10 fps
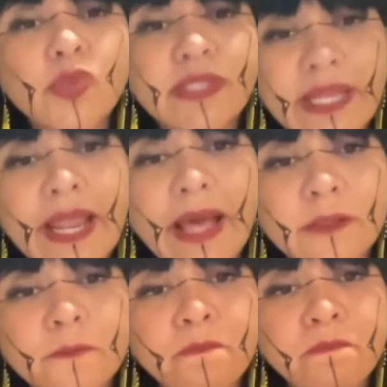no
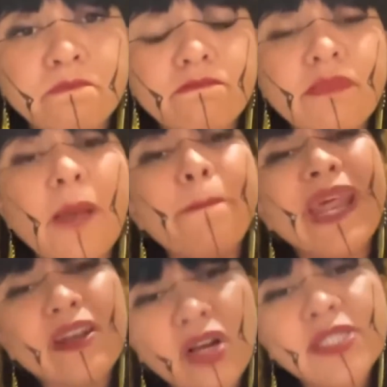Senado
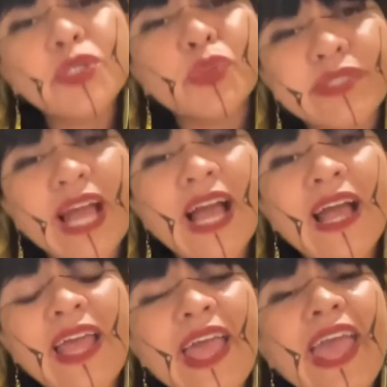para nós
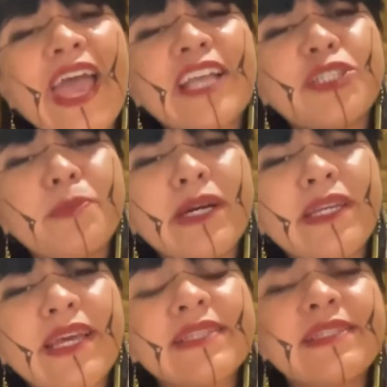escutar é de
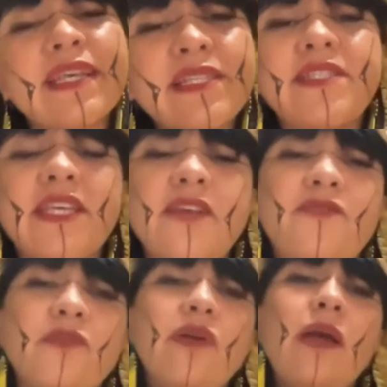maneira
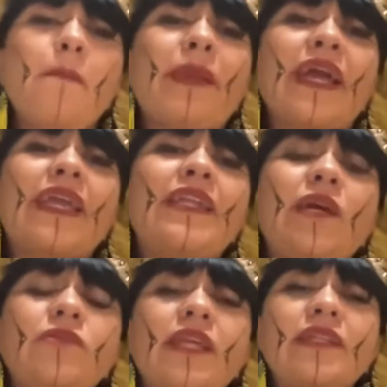sensível, para que
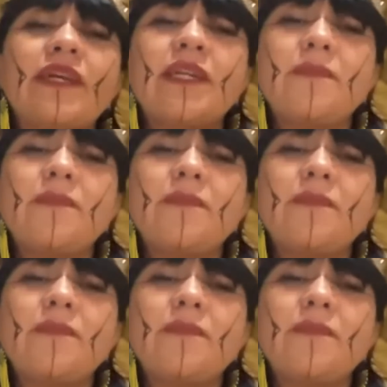não tenta